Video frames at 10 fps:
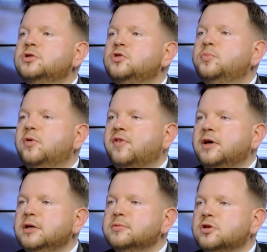
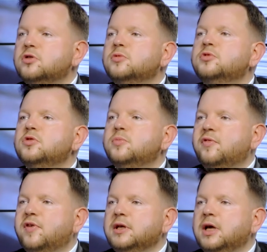ślubowaniem, z
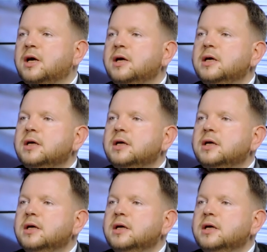ślubowania,